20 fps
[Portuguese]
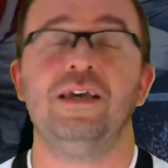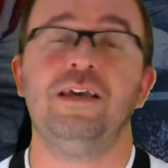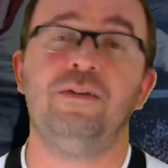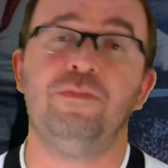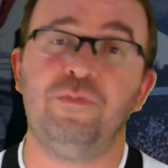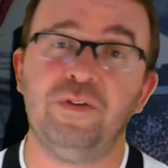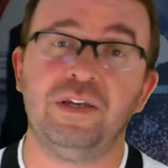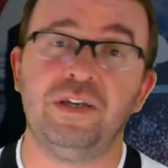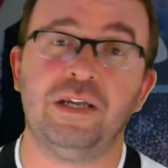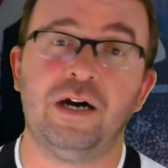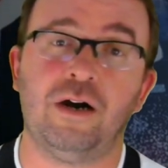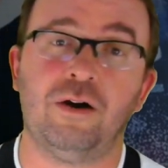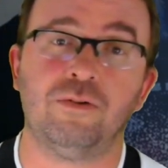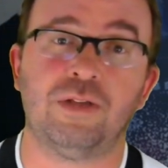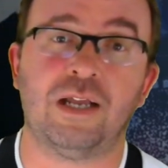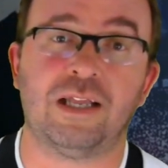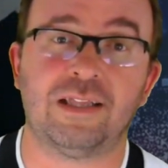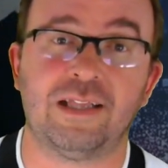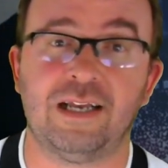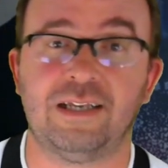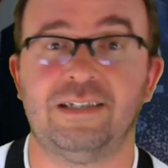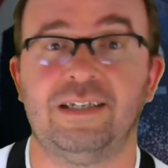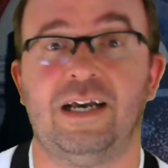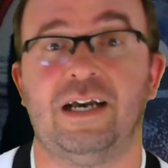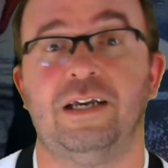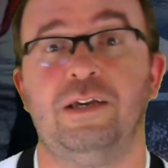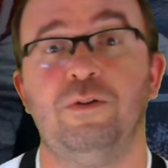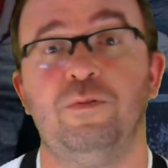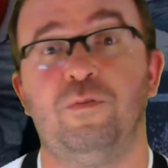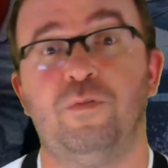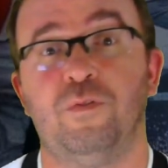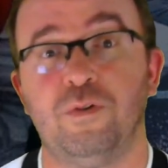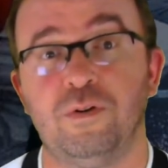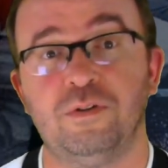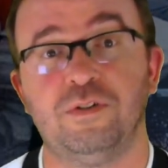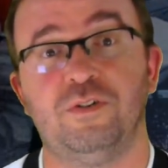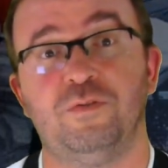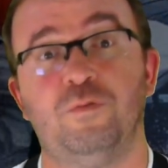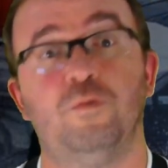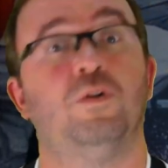e final da Taça Rio foram
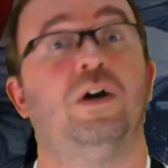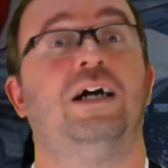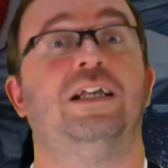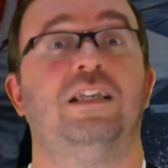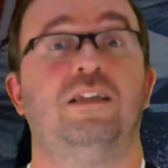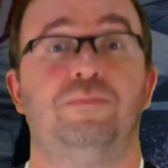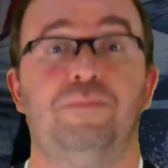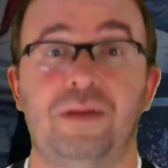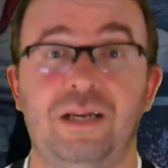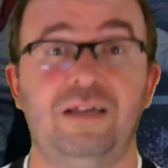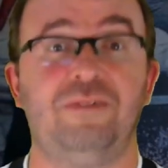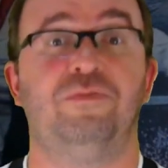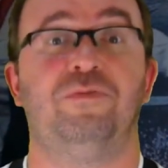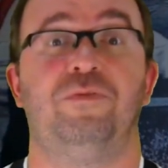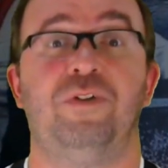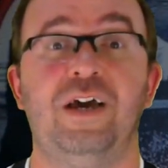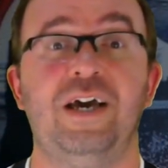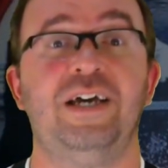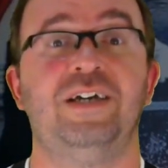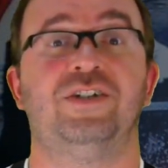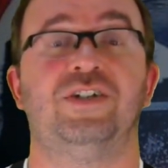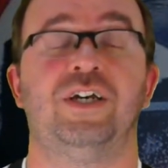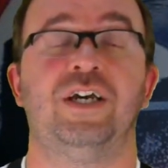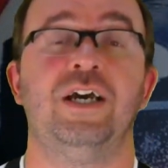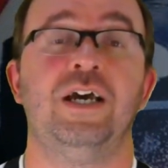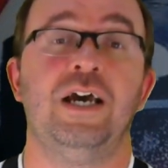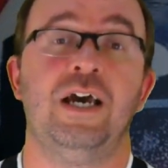divulgadas pela FERJ.